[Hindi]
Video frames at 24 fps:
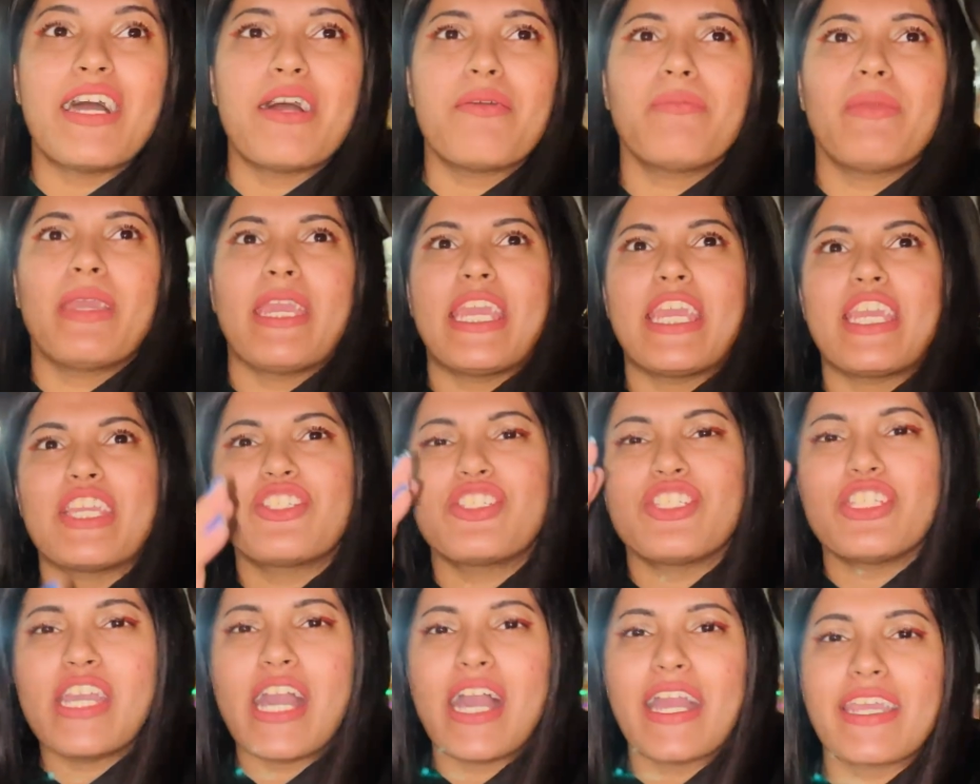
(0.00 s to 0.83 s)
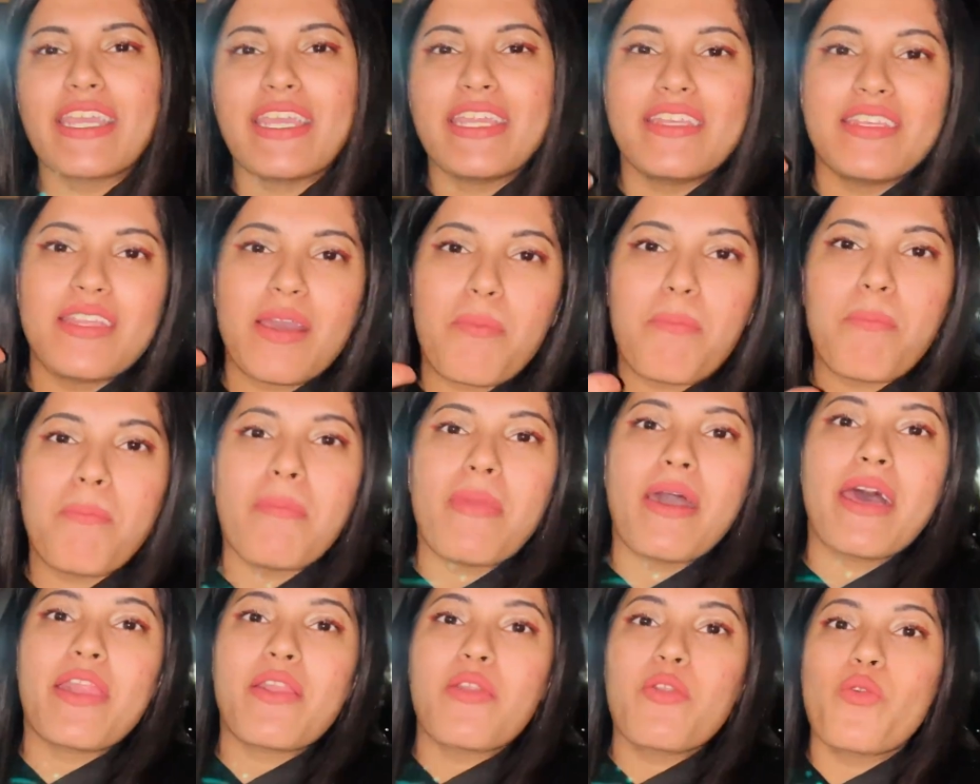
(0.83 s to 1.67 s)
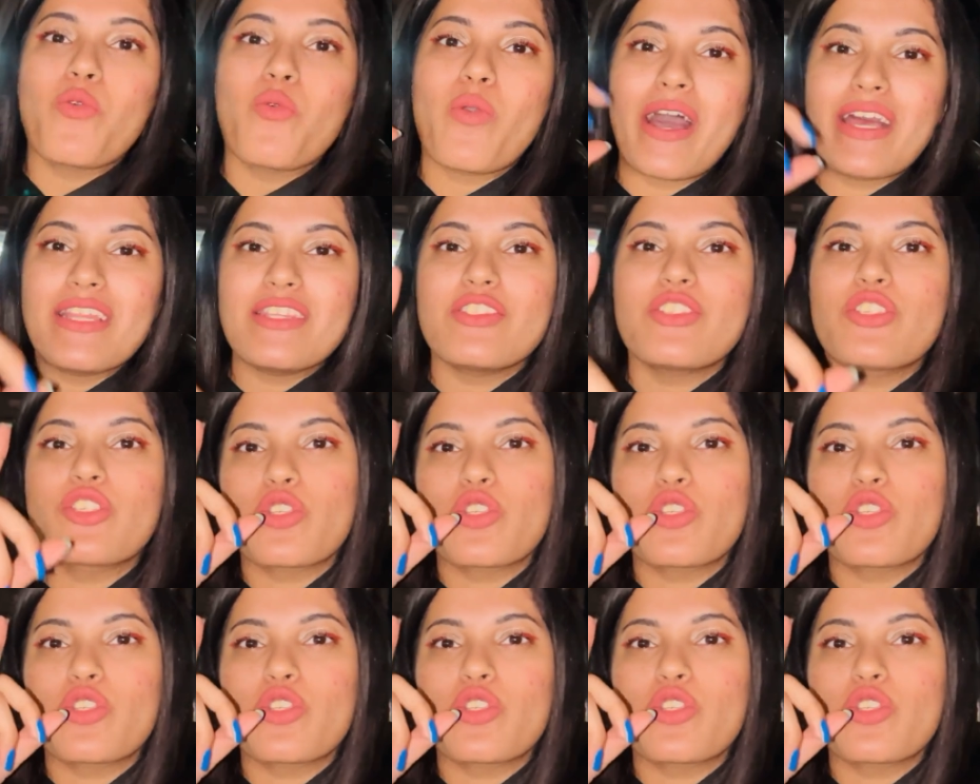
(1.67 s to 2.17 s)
हम एशिया के नंबर वन